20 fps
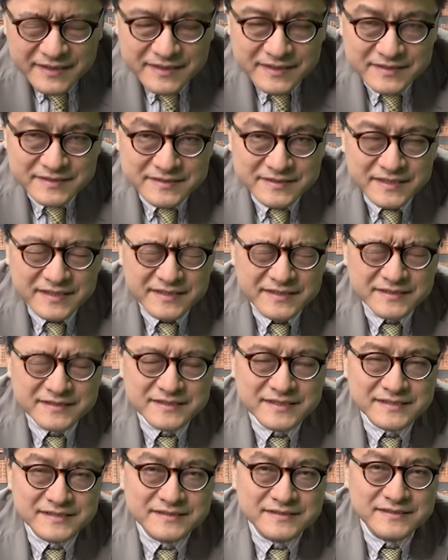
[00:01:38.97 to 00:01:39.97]

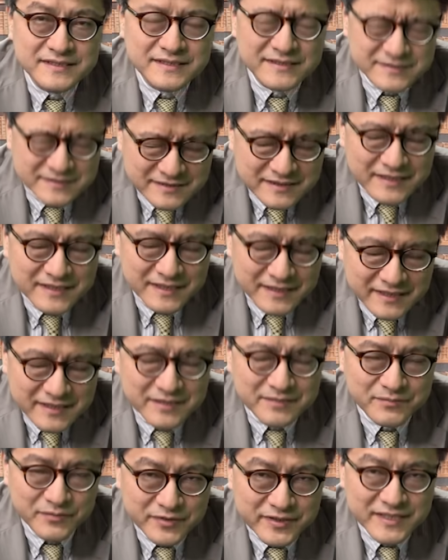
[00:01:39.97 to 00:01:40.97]
SNS だけ
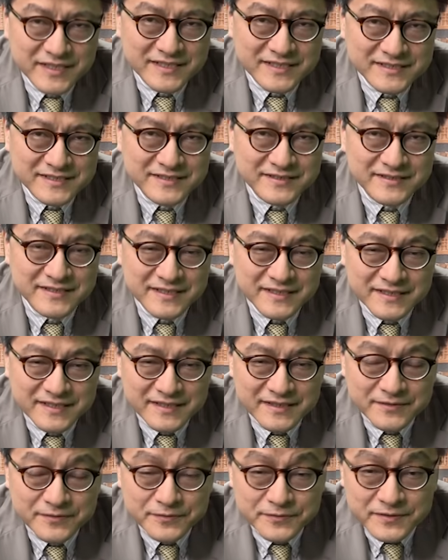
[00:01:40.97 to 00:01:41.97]
で盛り上がってる段
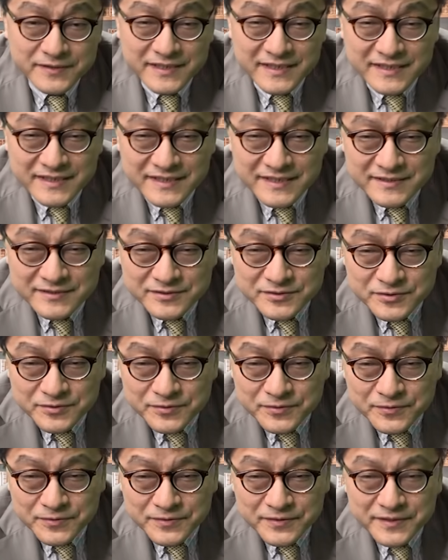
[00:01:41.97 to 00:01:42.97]
階この段階の
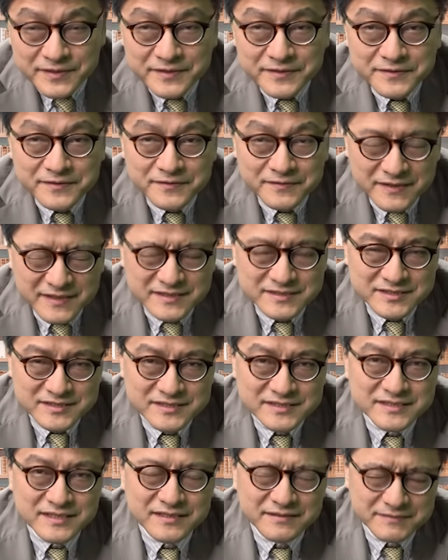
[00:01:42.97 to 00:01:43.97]
情報っていうのは
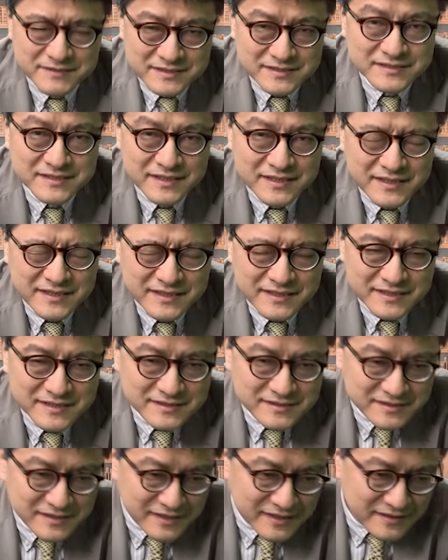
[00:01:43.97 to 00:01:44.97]
信じちゃダメです
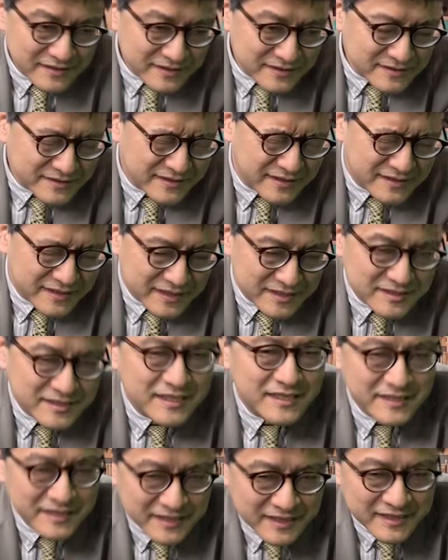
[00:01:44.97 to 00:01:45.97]
SNS では確
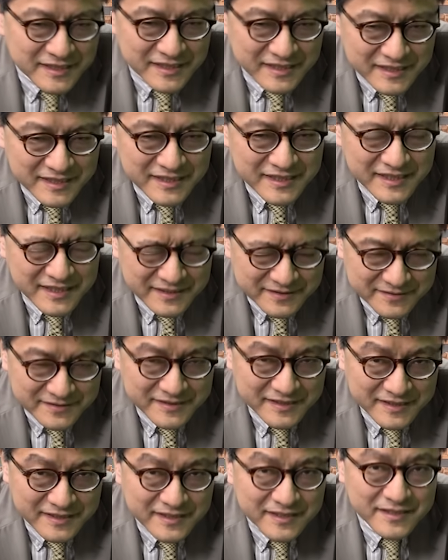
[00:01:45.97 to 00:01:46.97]
かに人気がある
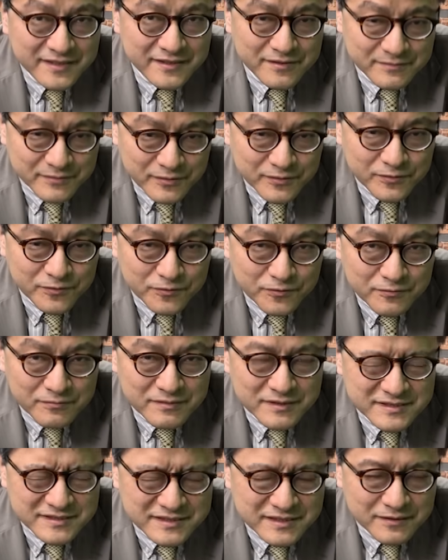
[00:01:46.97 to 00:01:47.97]
んだけれども泡
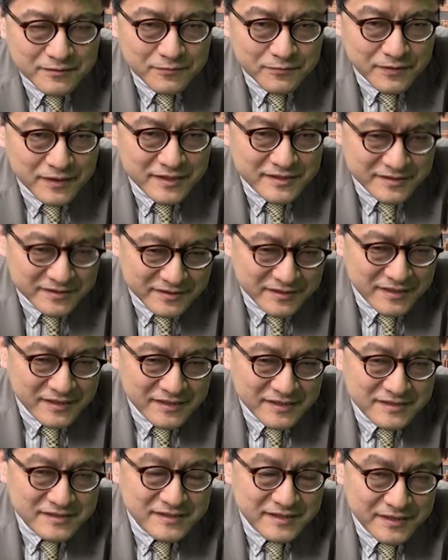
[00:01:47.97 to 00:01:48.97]
沫で終わる
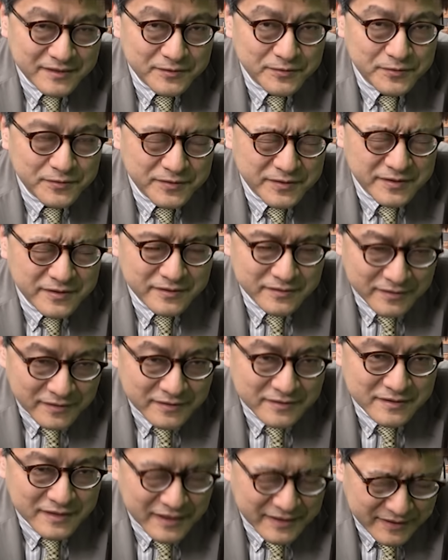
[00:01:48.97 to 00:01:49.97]
政
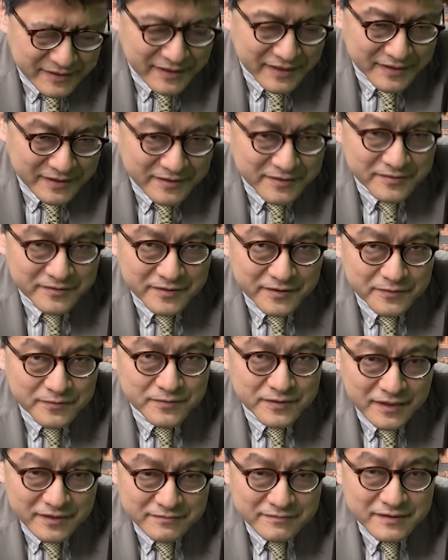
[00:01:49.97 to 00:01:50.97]
党団体っていうのはよ
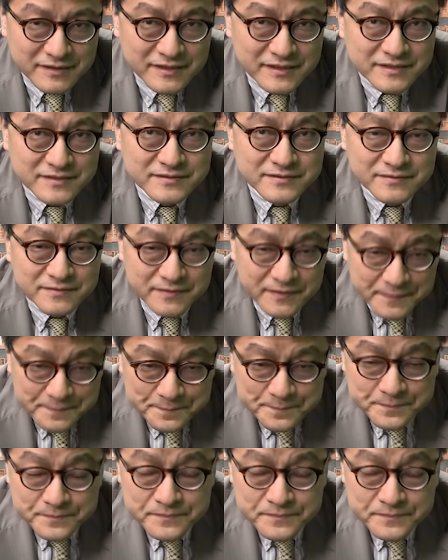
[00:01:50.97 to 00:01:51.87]
くあるわけなんですよね、